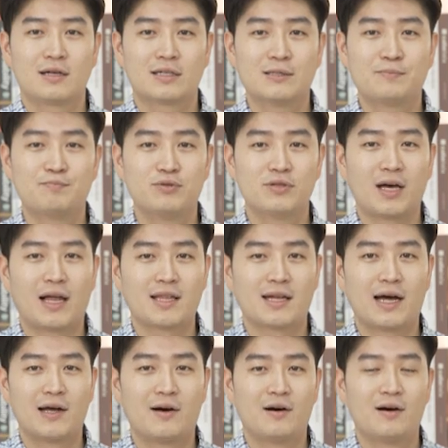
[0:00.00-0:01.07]
그뿐
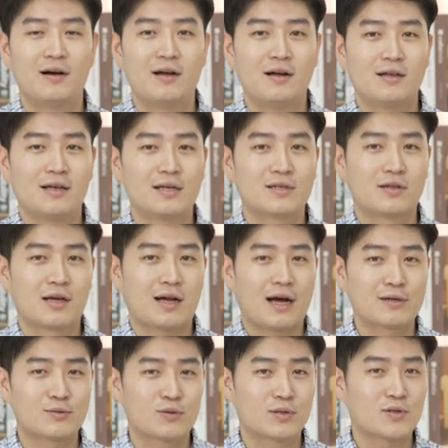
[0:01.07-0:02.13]
아니라요, 예전에
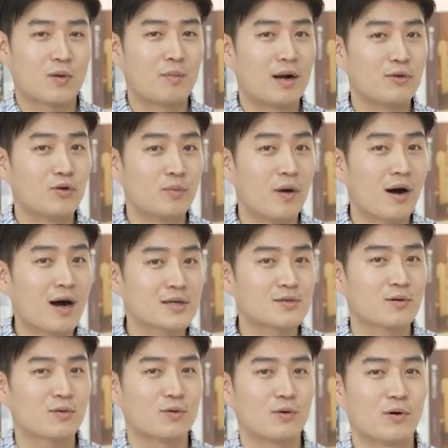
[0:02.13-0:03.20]
가수로 정말
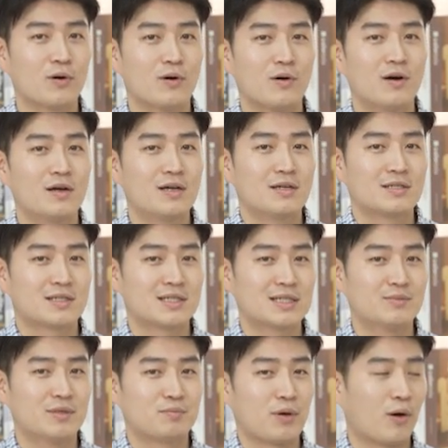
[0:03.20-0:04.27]
유명하셨고
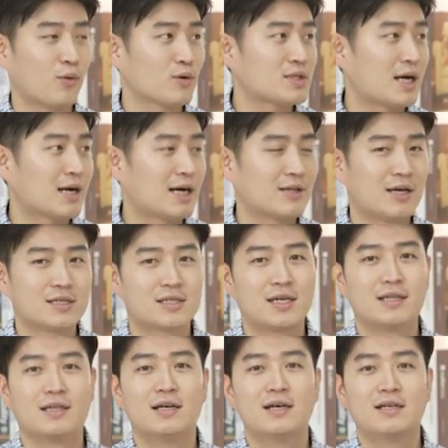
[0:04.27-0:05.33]
지금은 변호사가
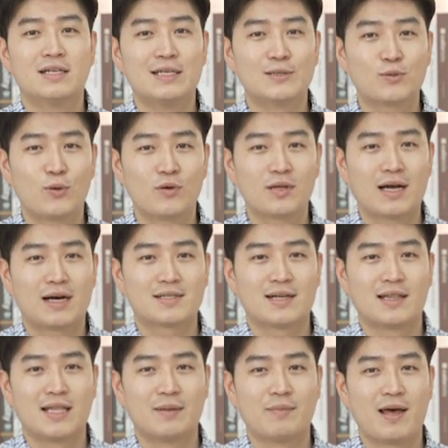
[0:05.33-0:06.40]
되신 이소은
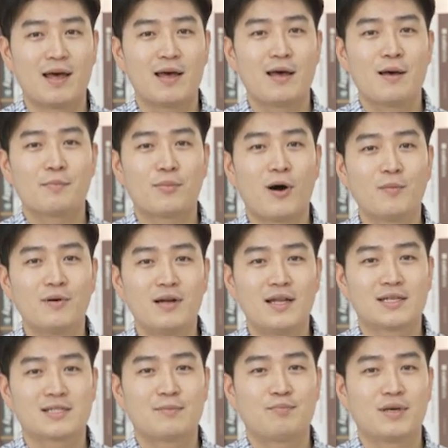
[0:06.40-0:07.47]
강사님의
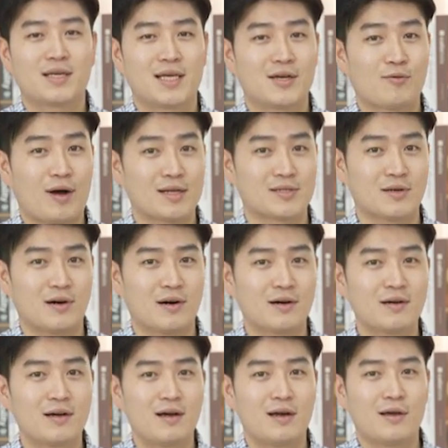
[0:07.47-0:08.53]
퍼블릭 스피킹
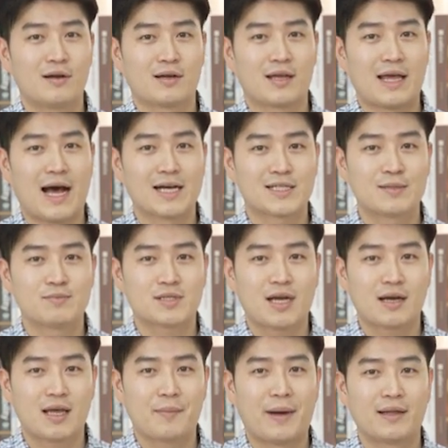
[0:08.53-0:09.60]
과정, 이렇게
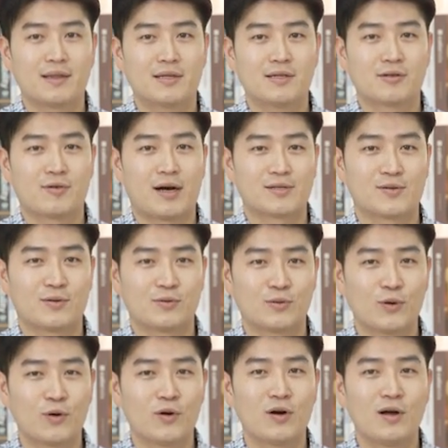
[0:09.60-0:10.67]
야심차게 만든
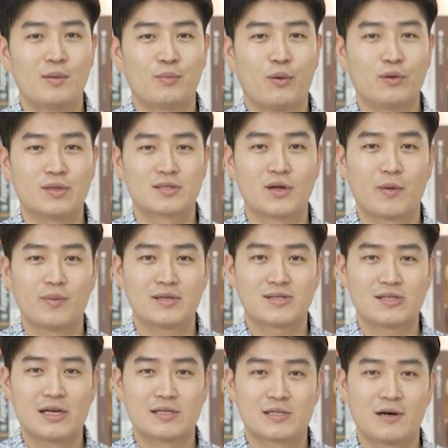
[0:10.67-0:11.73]
과정도 본
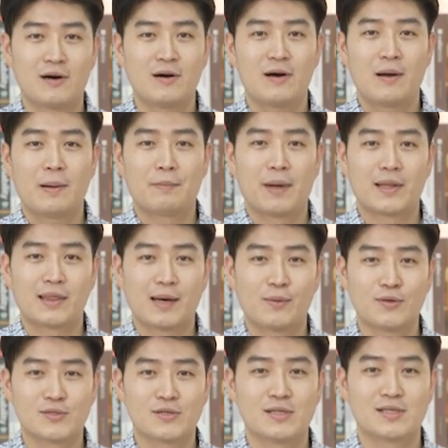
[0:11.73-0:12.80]
서비스에서
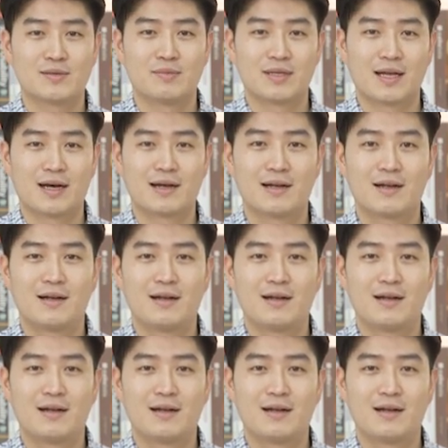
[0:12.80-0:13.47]
만나볼 수 있습니다.